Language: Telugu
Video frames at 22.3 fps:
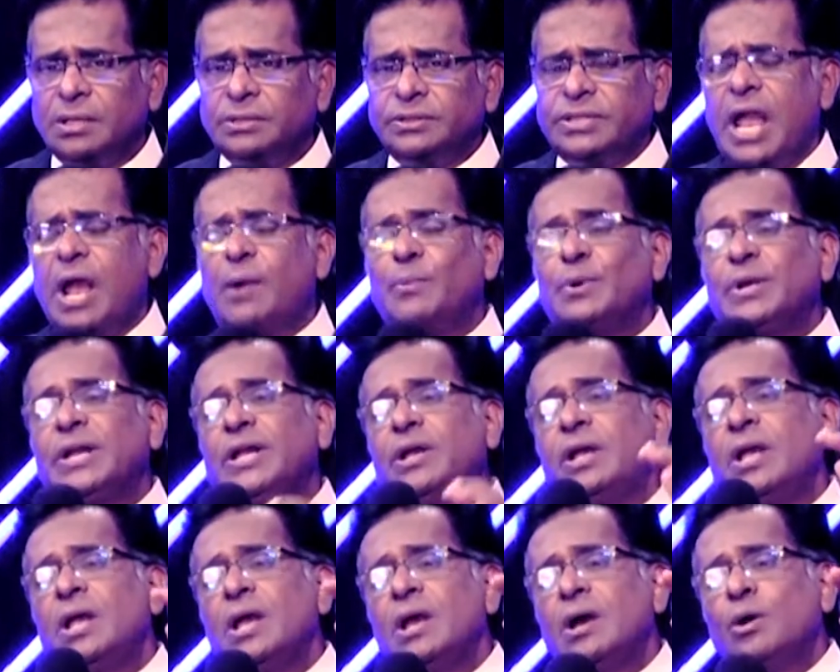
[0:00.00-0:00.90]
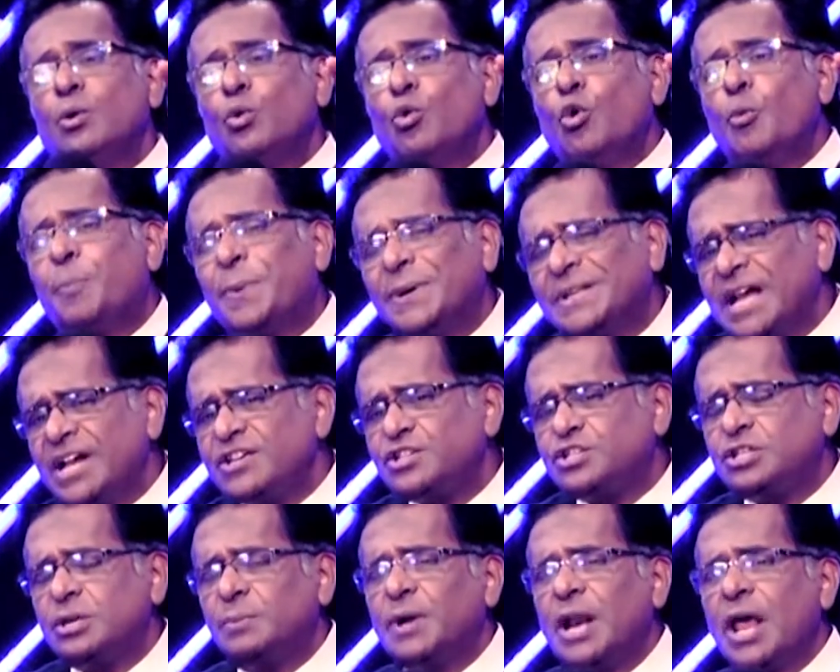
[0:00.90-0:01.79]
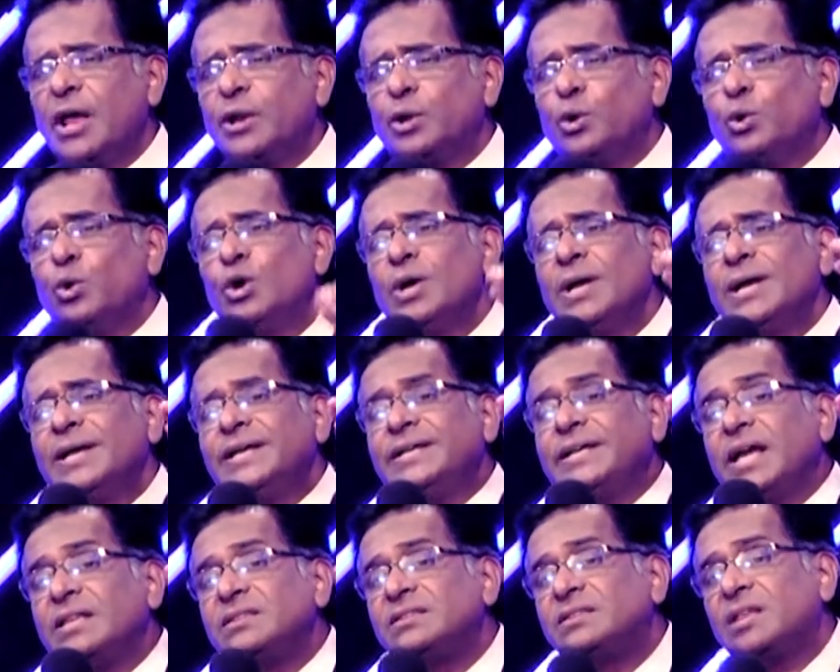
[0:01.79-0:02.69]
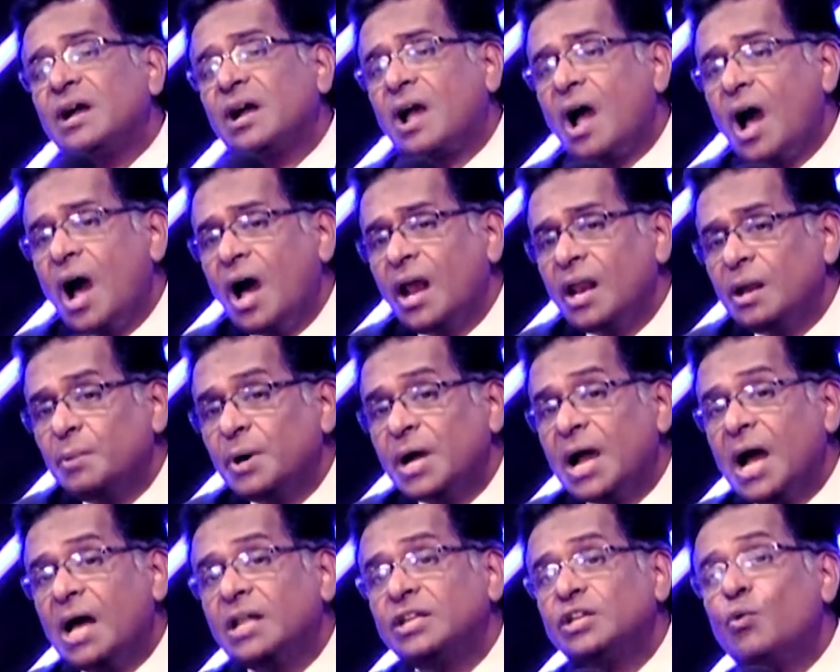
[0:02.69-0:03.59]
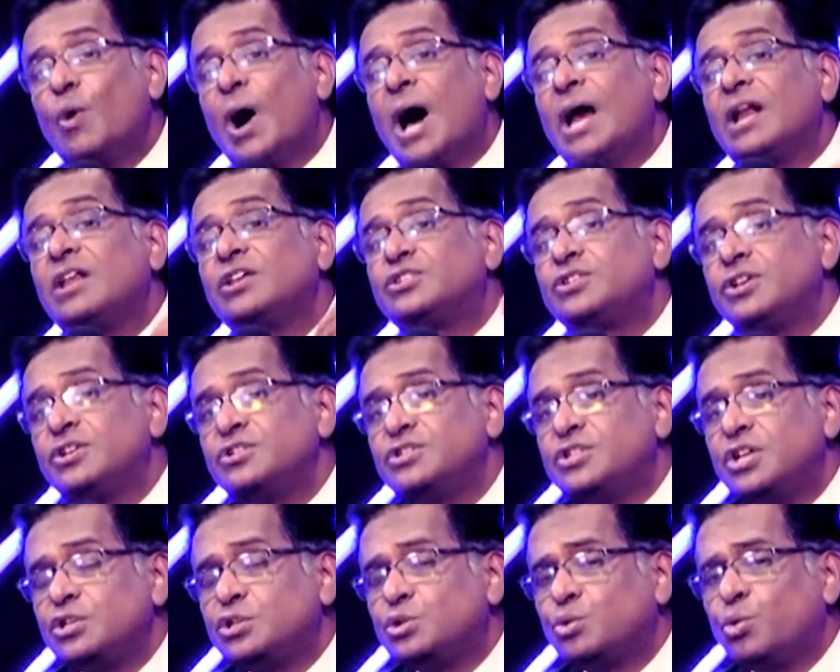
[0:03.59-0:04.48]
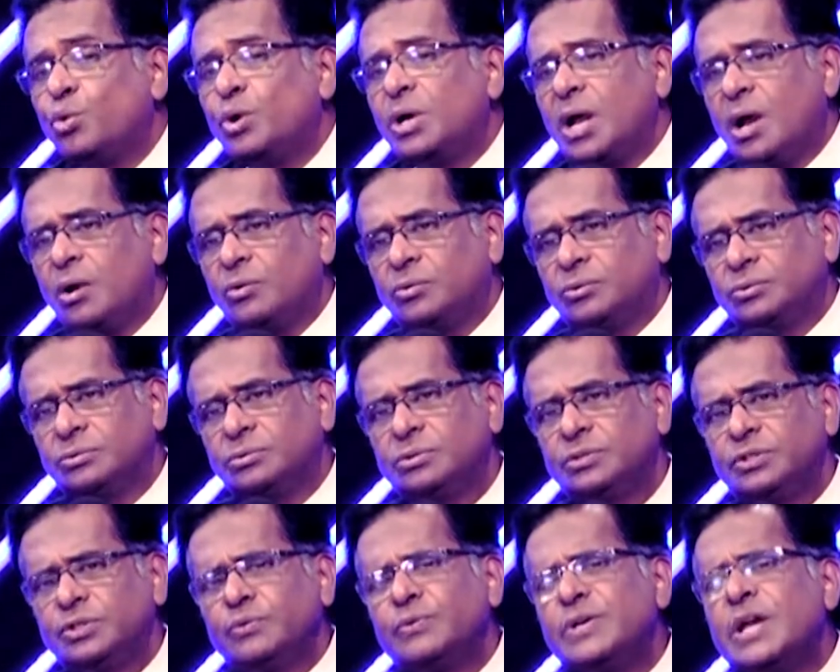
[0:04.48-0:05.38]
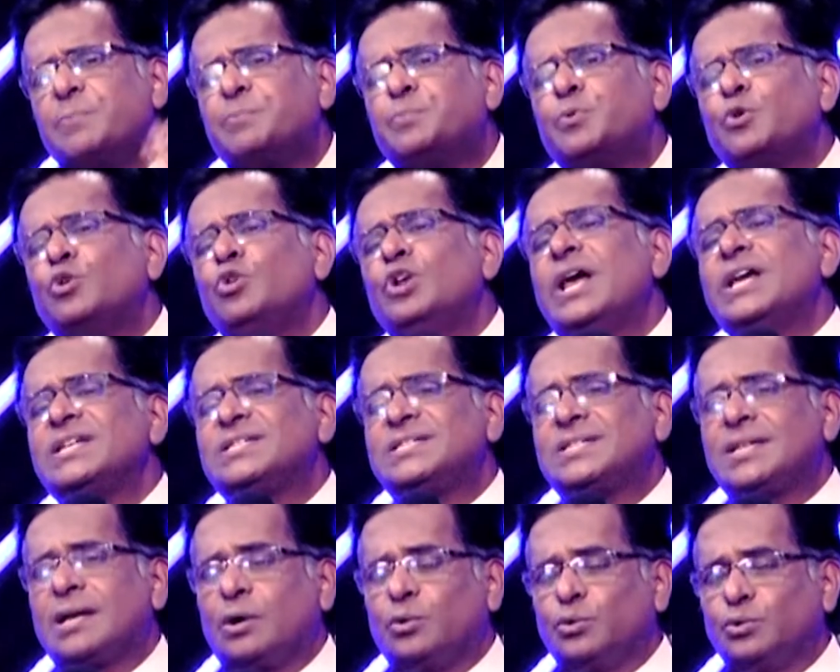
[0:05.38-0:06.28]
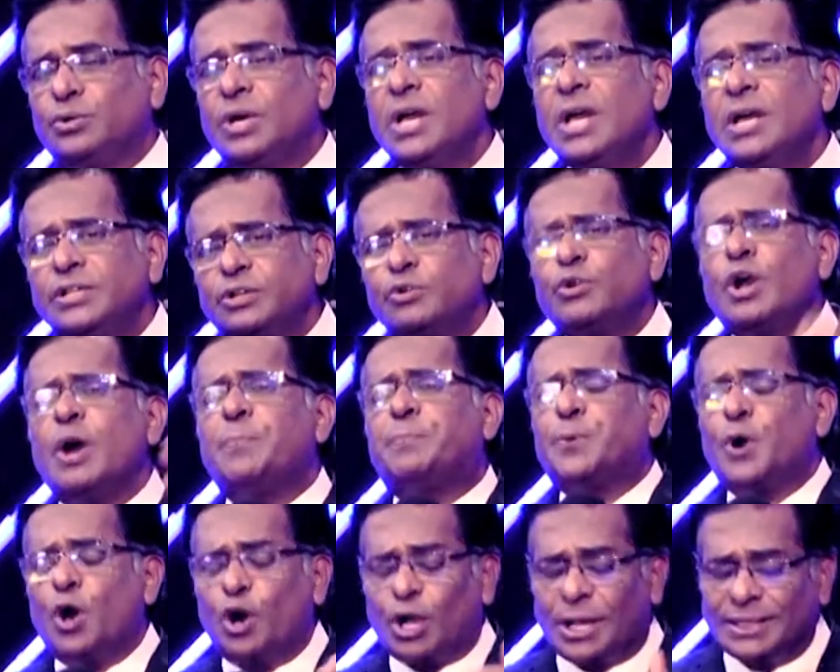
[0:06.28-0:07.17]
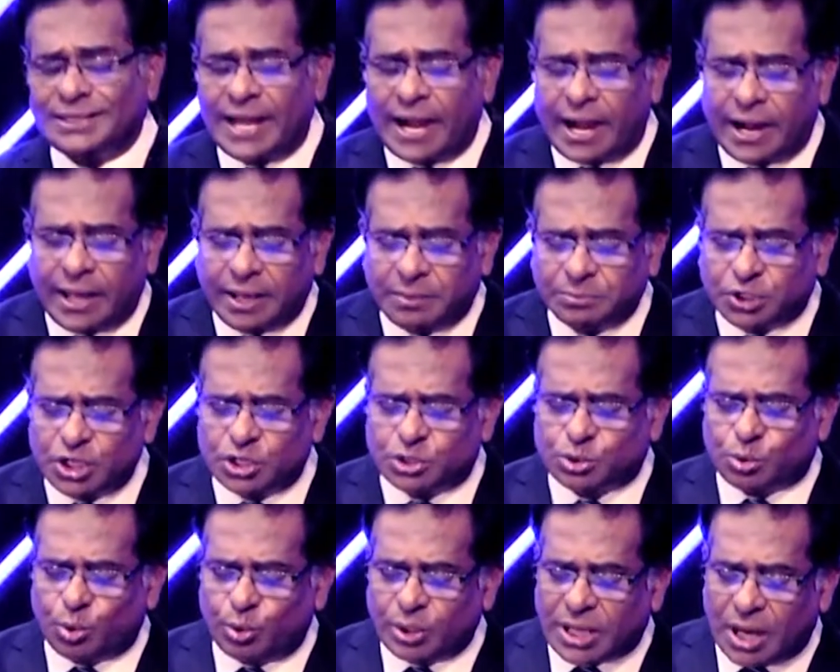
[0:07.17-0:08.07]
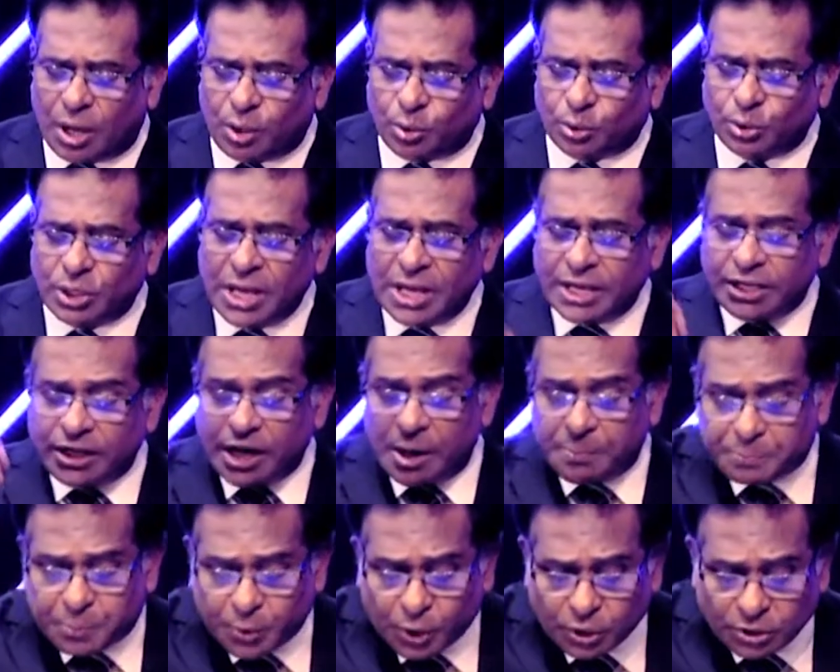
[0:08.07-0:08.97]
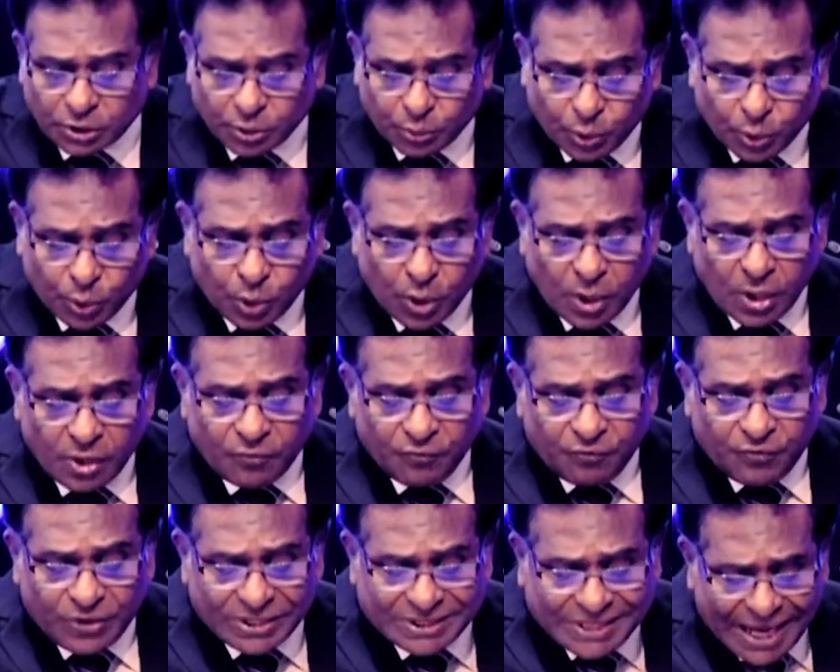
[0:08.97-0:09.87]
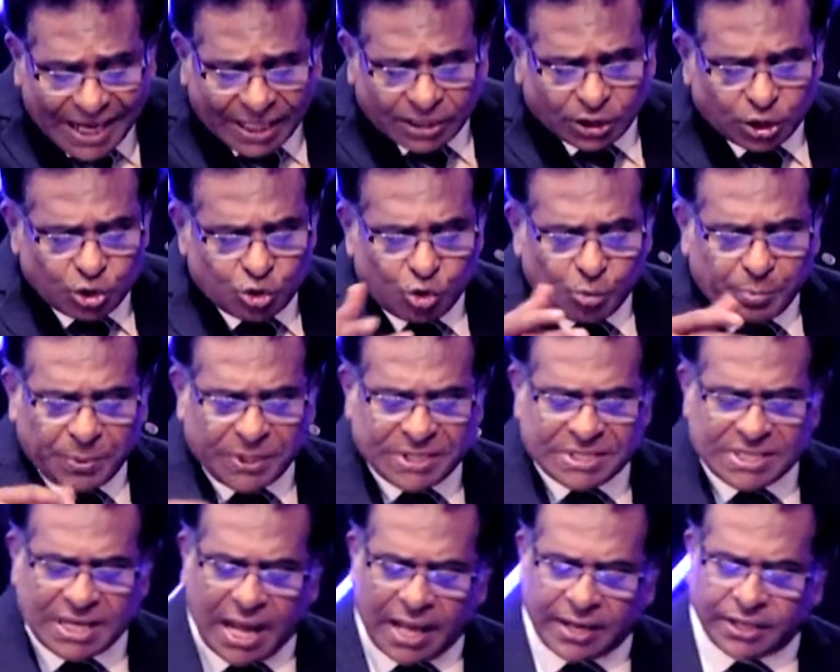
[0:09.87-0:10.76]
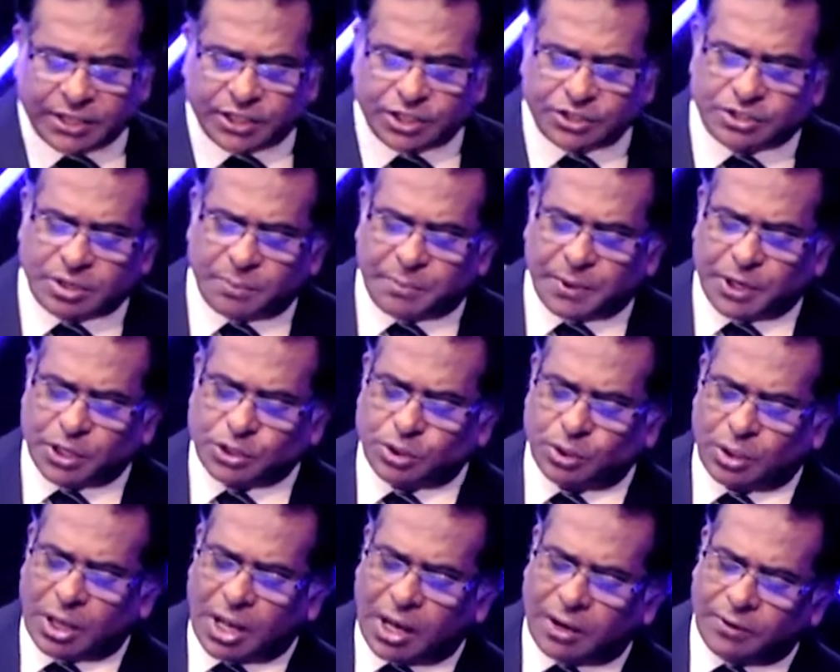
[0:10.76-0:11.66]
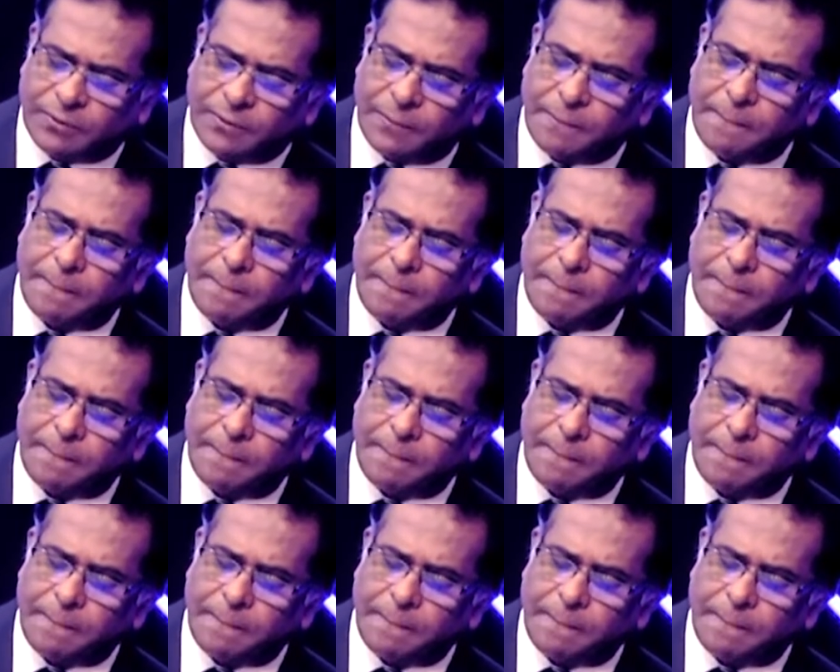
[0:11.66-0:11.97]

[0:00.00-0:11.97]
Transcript: దేవుని ఉపదేశములను ఎంతకాలముగా నువ్వు ఆలస్యం చేసుకుంటావు నువ్వు ఎప్పుడు లేస్తావు నువ్వు ఎప్పుడు ఒక నిర్ణయం తీసుకుంటావు ఎప్పుడు నువ్వు విధేయత చూపించడానికి ఇష్టపడుచున్నావు